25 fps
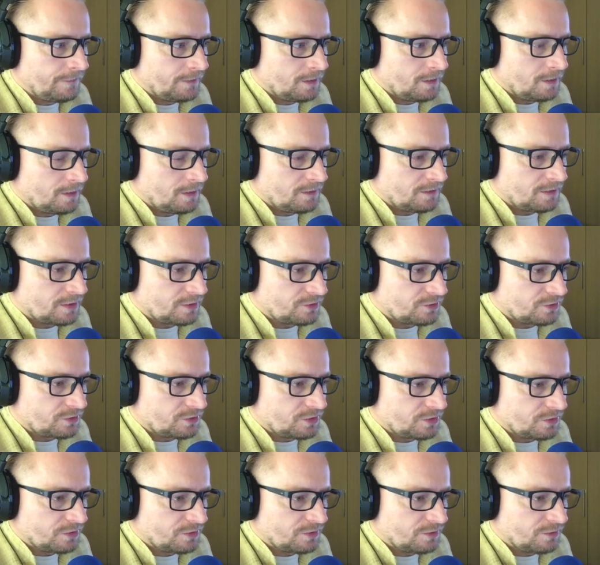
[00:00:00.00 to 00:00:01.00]
W
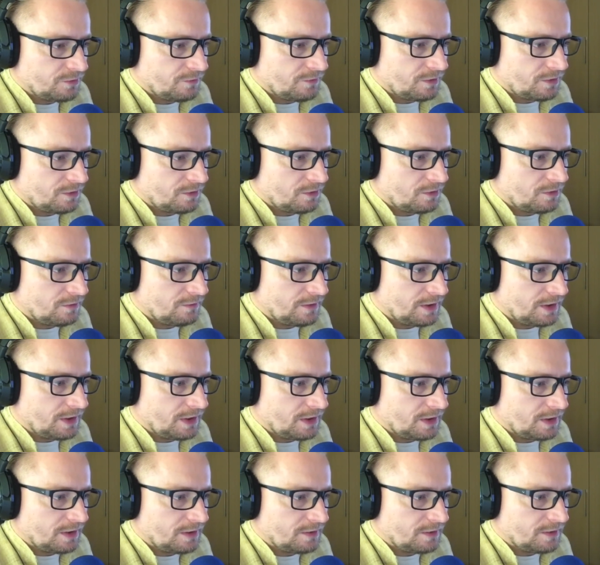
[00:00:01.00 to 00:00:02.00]
zależności od
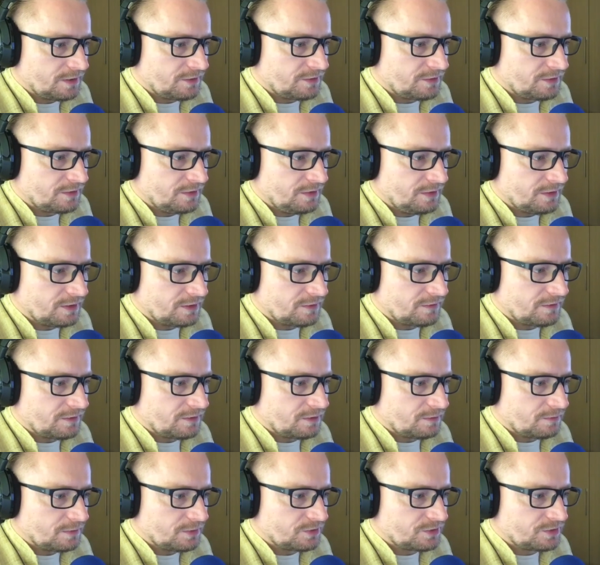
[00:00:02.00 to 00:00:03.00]
uwarunkowania jest inna
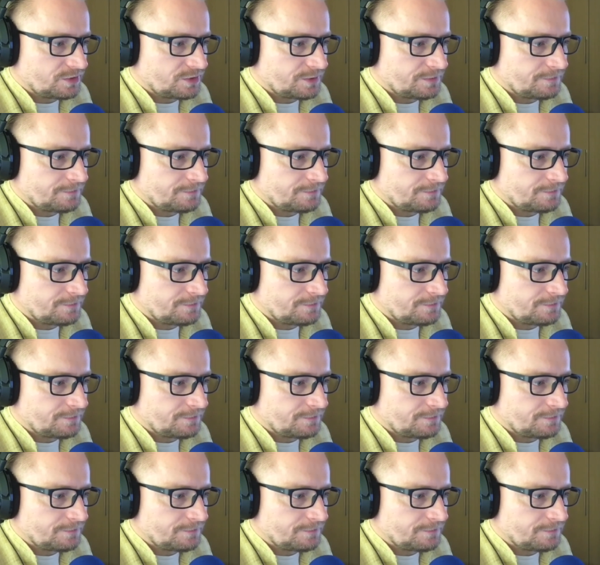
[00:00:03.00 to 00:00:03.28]
świadomość.